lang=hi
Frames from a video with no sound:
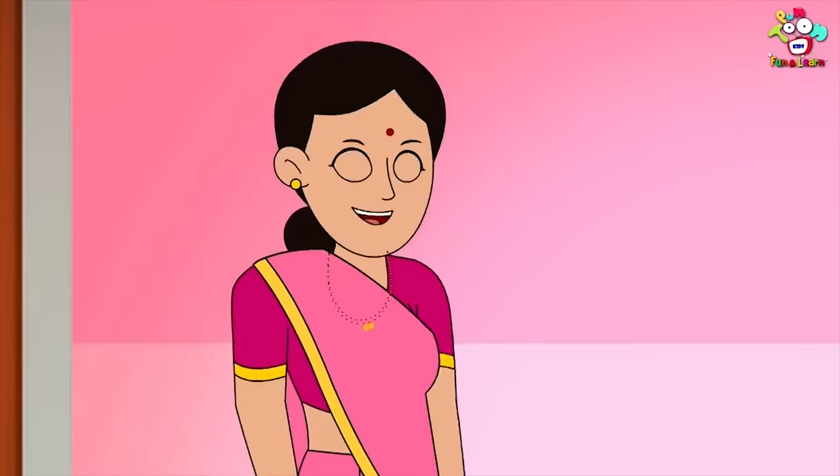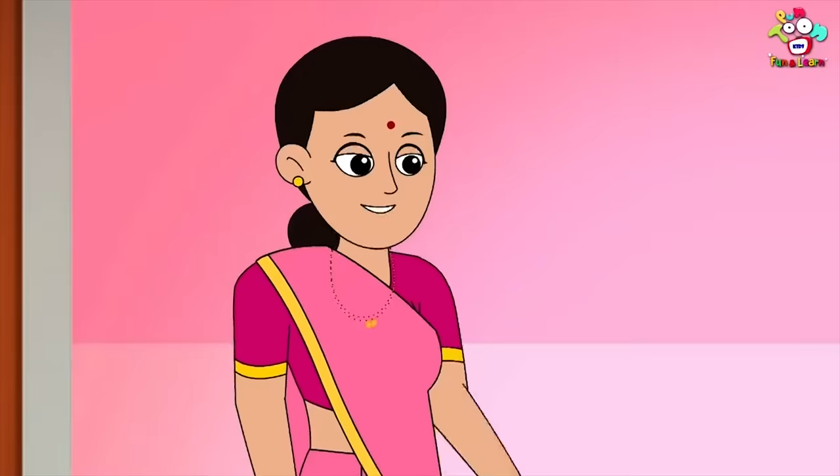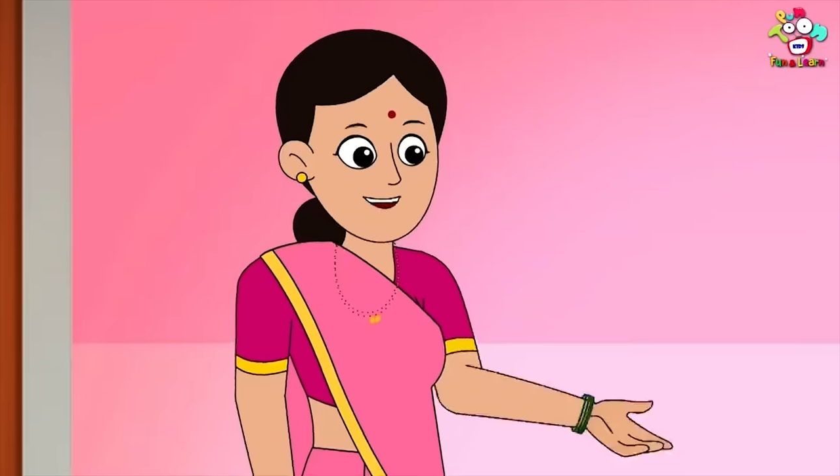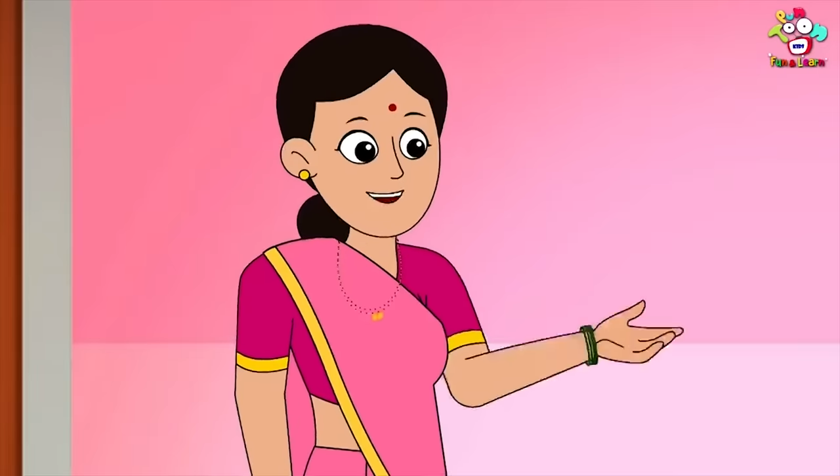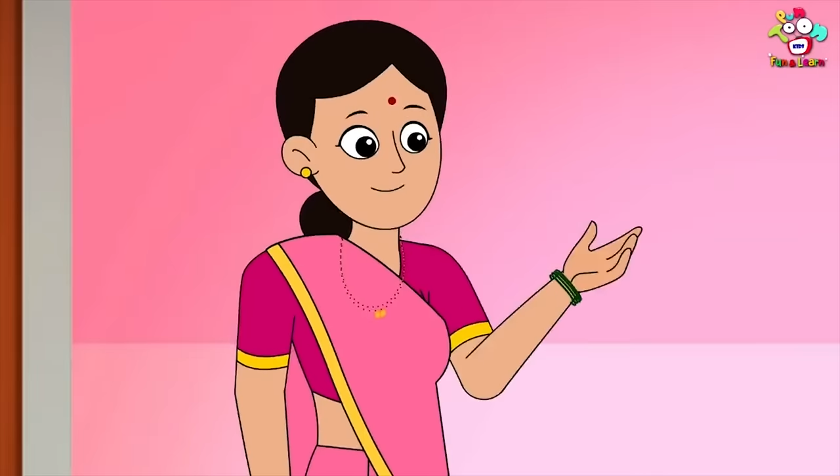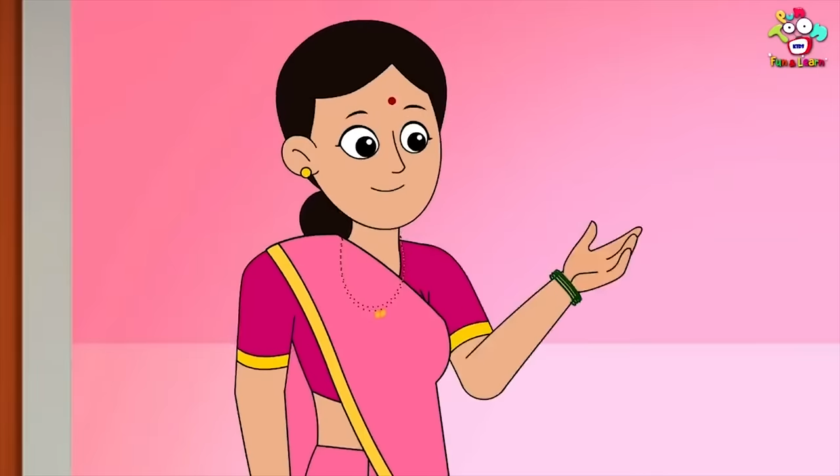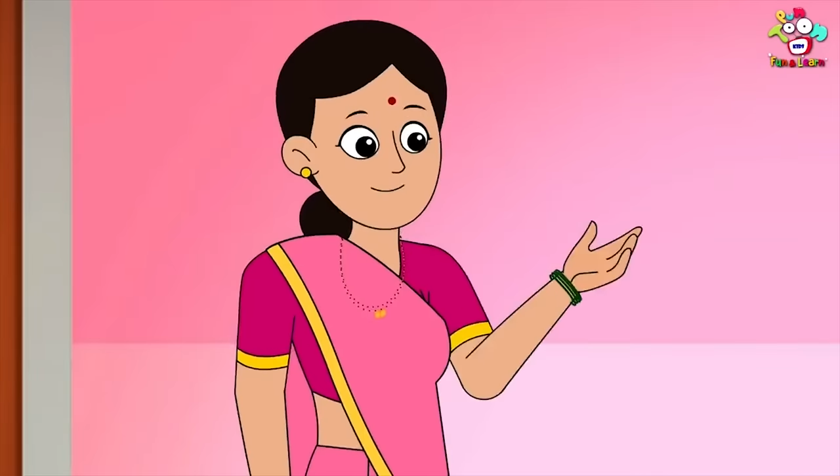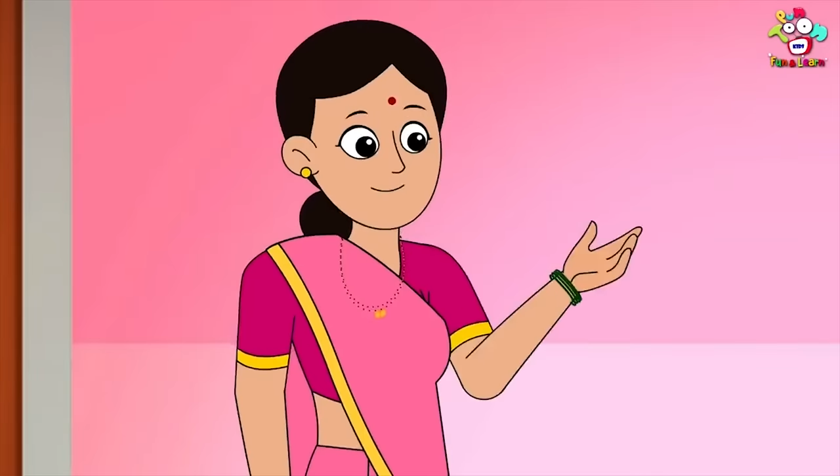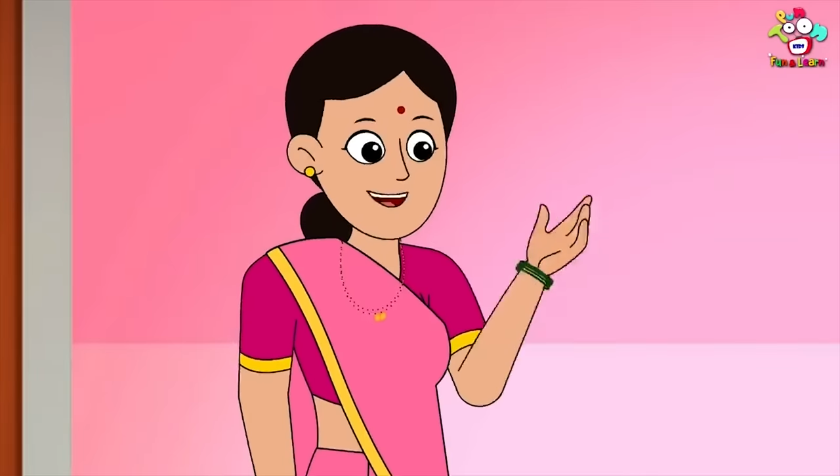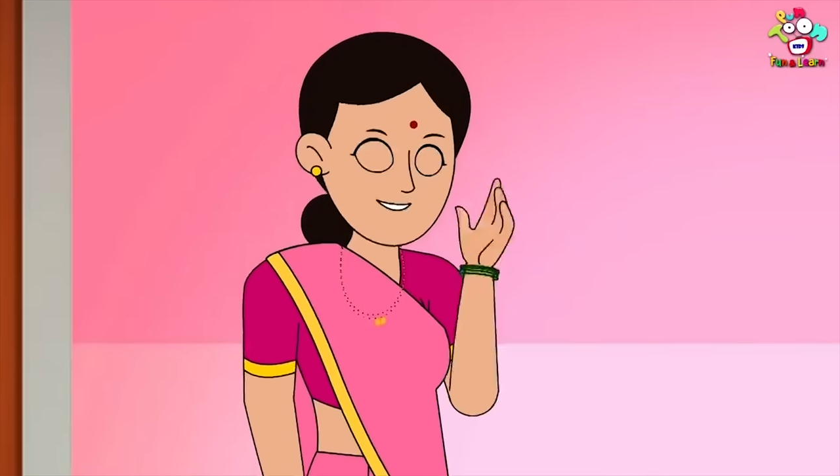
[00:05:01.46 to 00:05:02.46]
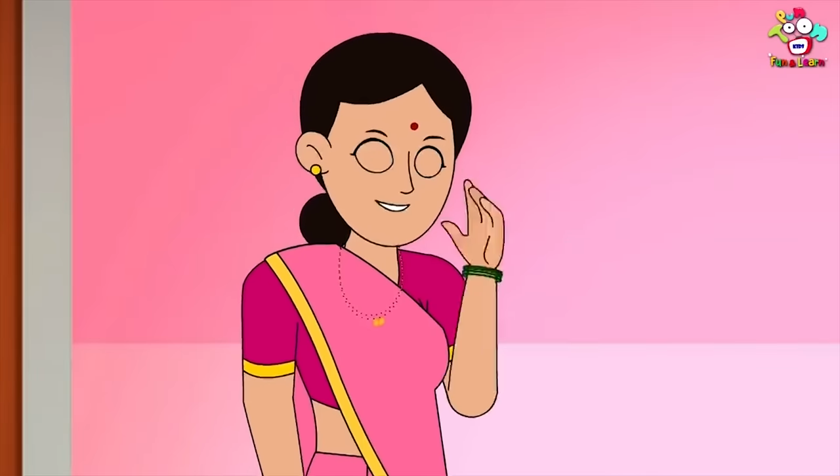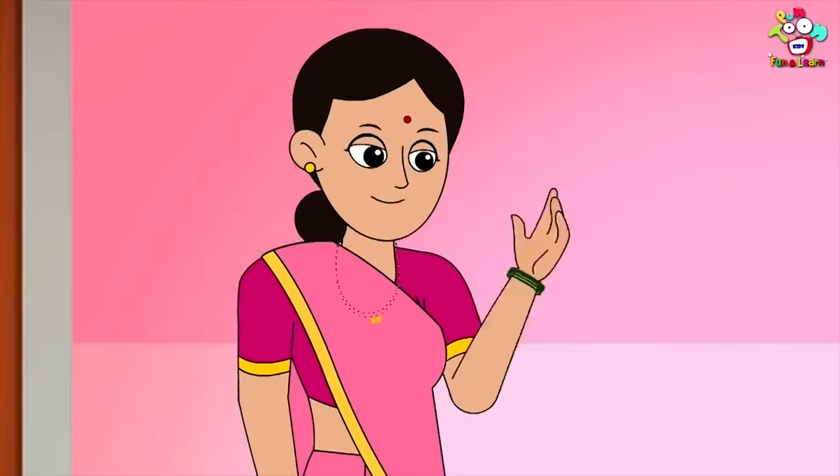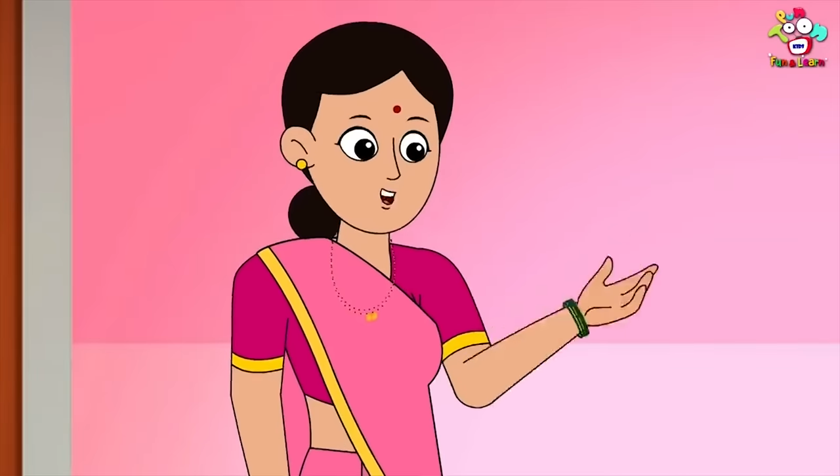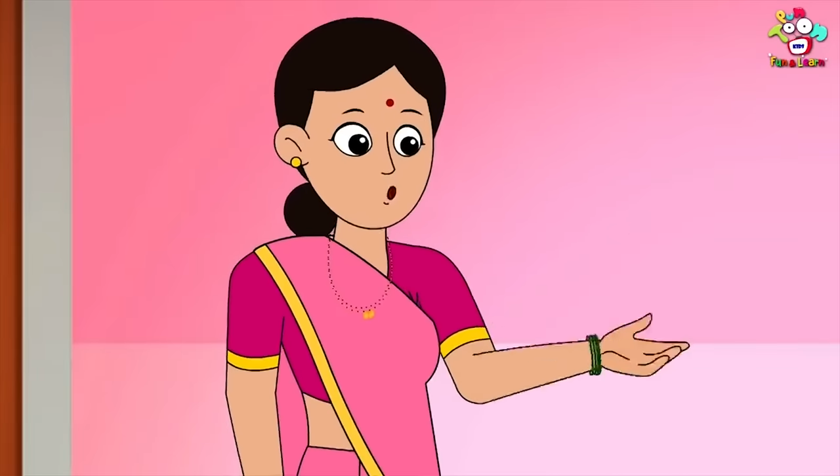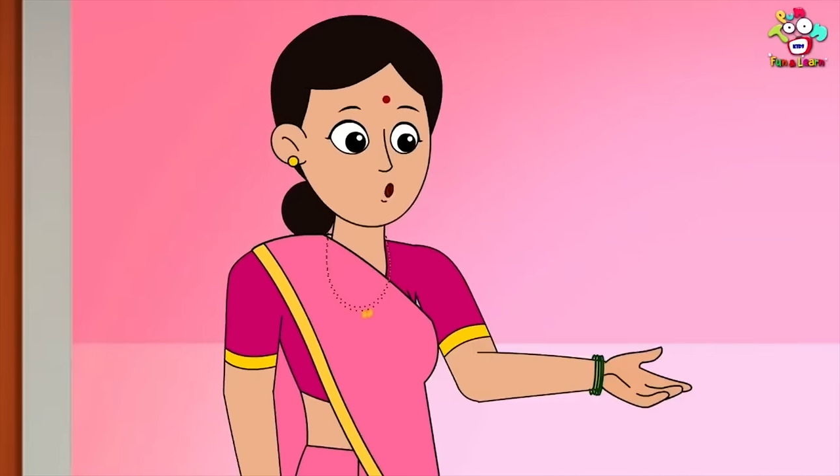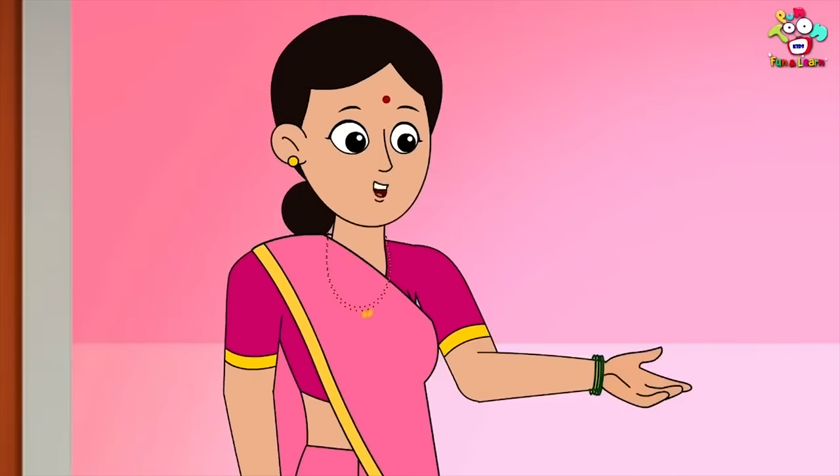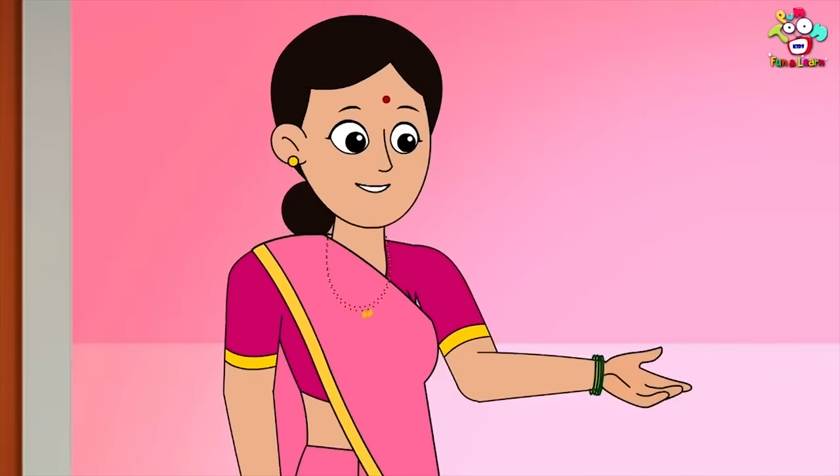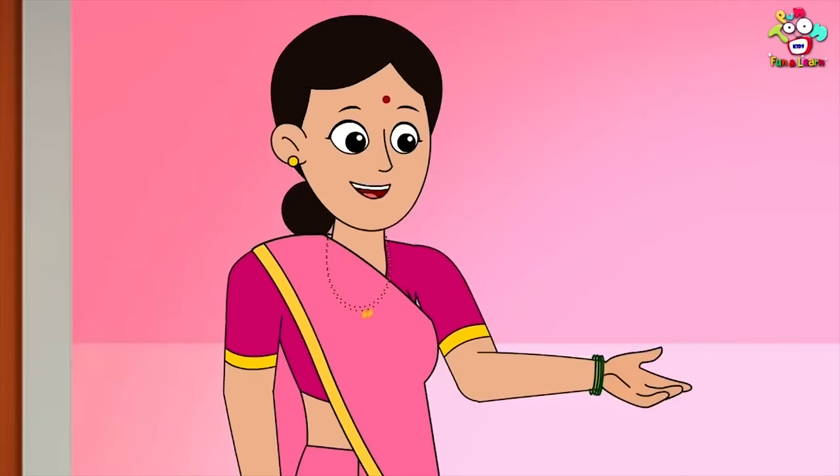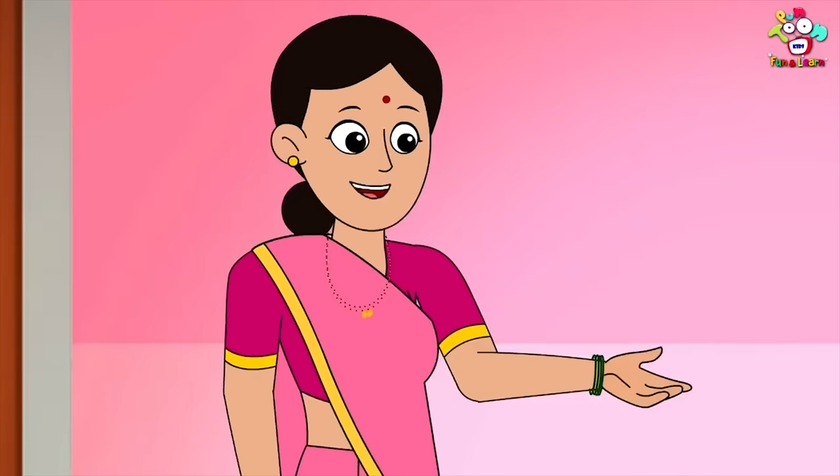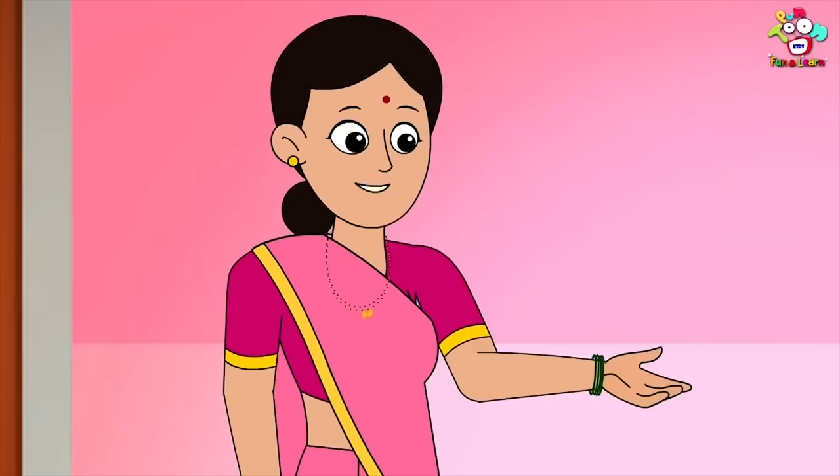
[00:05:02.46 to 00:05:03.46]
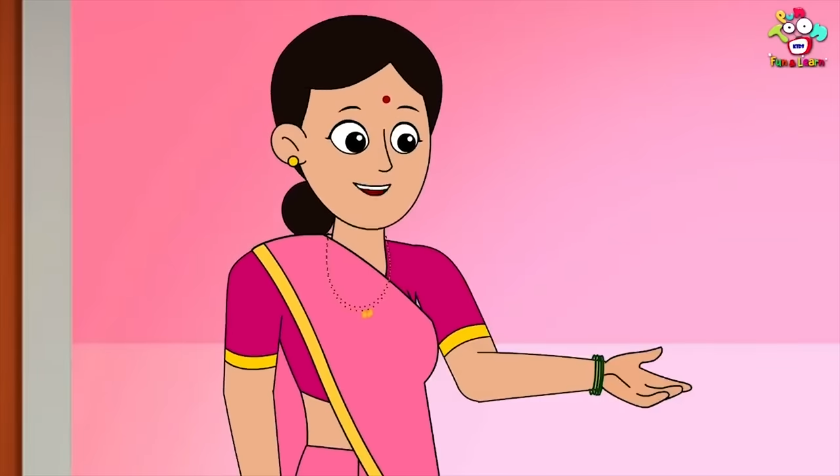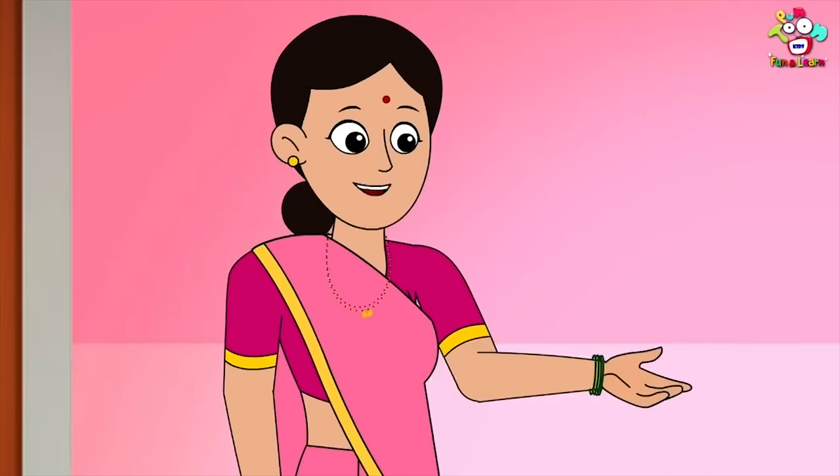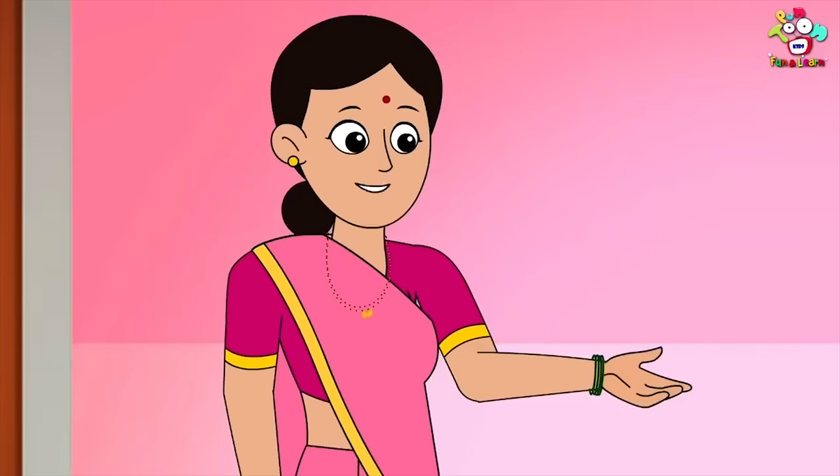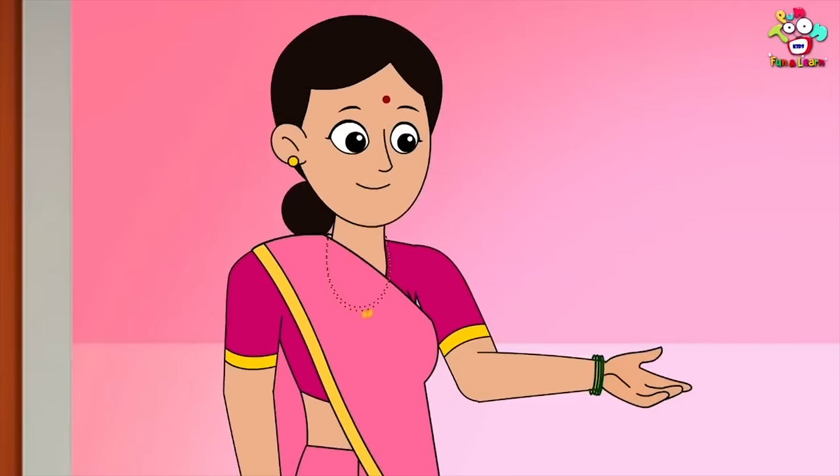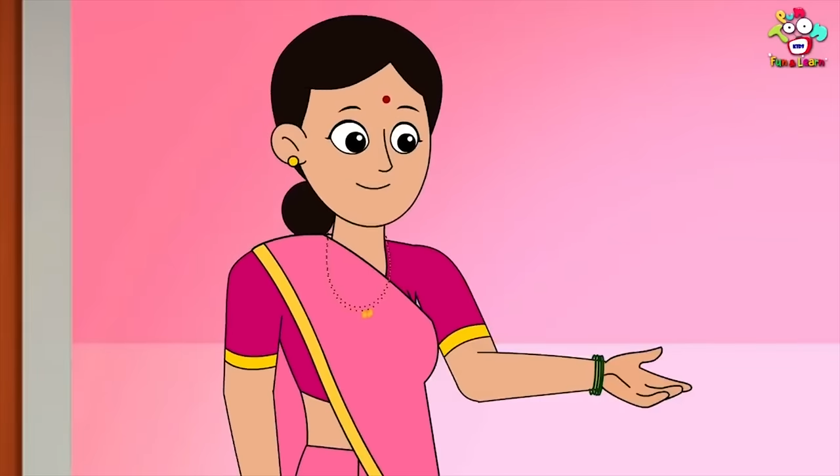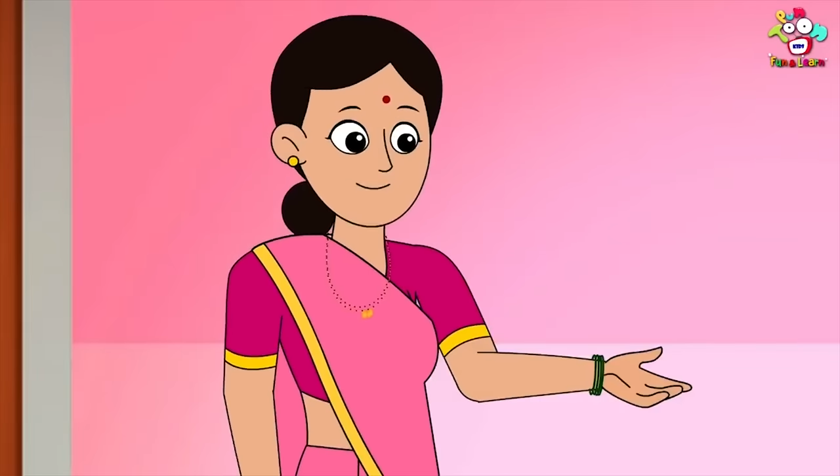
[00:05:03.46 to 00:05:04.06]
हाँ आम तो चूहों ने खाए हैं